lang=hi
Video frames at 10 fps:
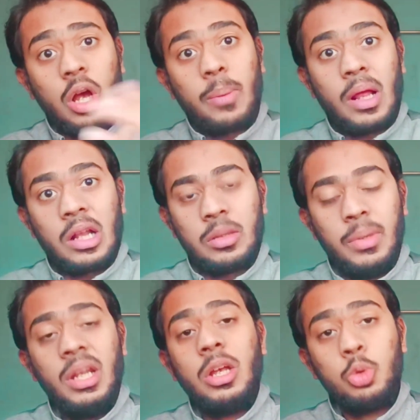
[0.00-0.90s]
इतना घबरा
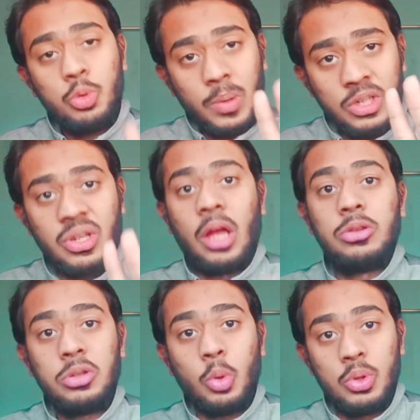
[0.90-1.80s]
रहा था मैंने कहा तुझ बोले
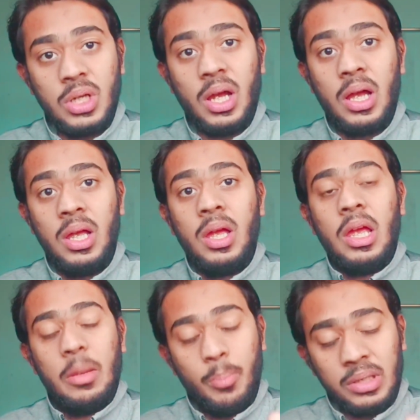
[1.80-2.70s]
शांत तो हो जा
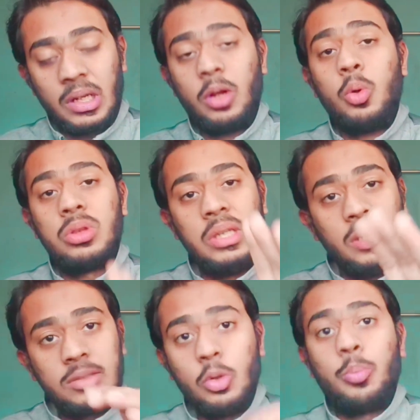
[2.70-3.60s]
हिम्मत रख
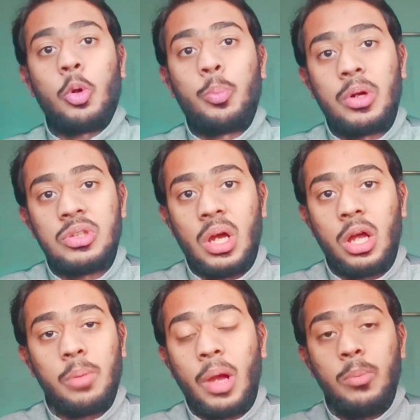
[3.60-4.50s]
और धीरे से ऊपर
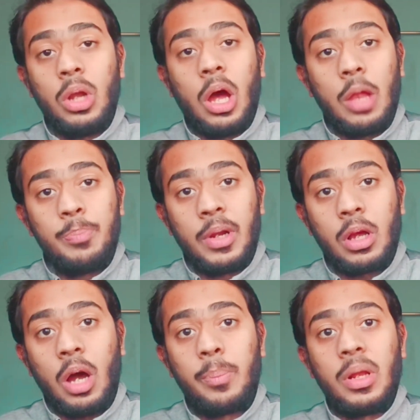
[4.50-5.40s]
ऊपर जा अरे भाई बोले
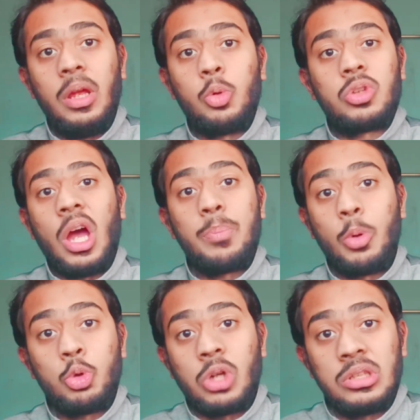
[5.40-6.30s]
हाथ पैर कांप रहे हैं
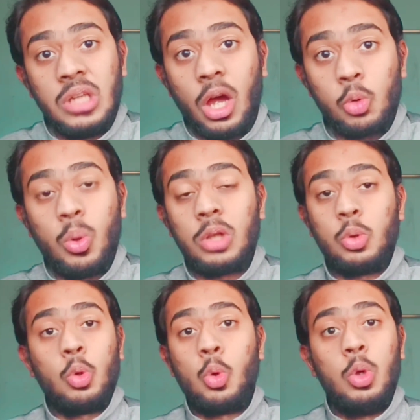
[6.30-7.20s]
उसके हाथ में कुछ हथियार
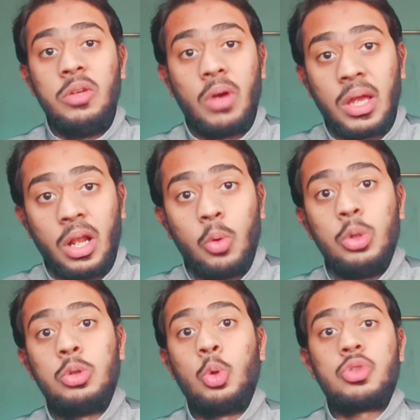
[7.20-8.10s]
हुआ तो गोली
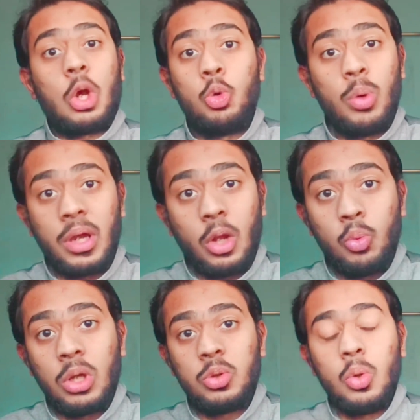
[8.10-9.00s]
वगैरह हुई तो चाकू
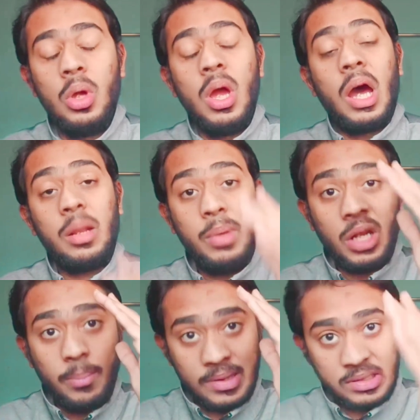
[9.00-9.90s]
वगैरह हुआ तो
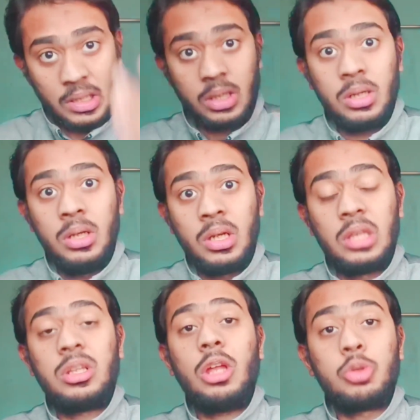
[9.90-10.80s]
अरे मैंने कहा बस कर
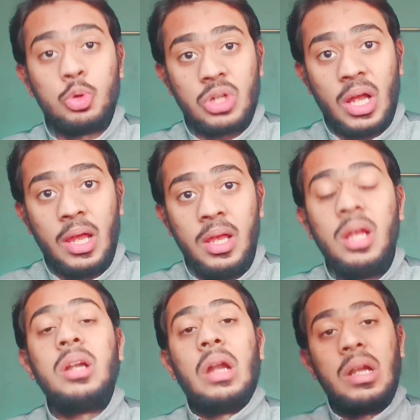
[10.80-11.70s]
कितना सोच रहा
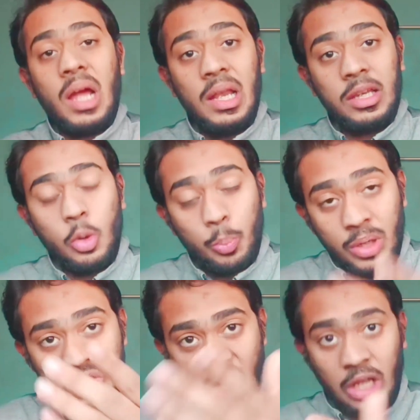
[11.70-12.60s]
है डंडा
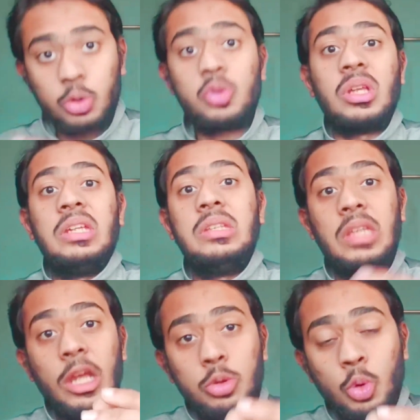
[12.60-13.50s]
लेके ऊपर जा तो
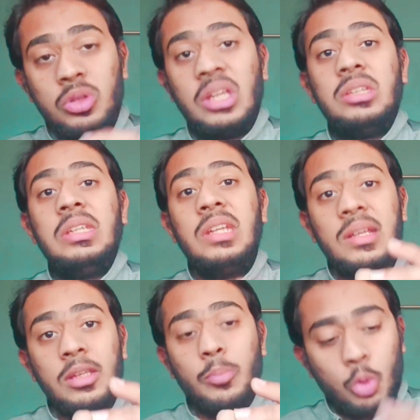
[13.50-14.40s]
सही देख तो सही
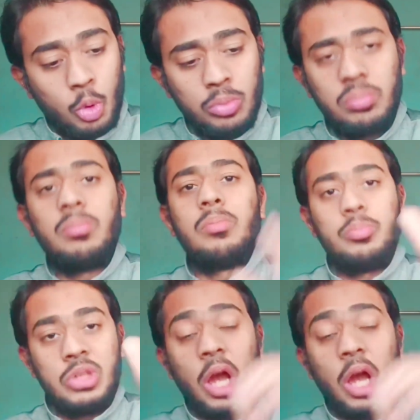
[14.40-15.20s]
धीरे से बिल्कुल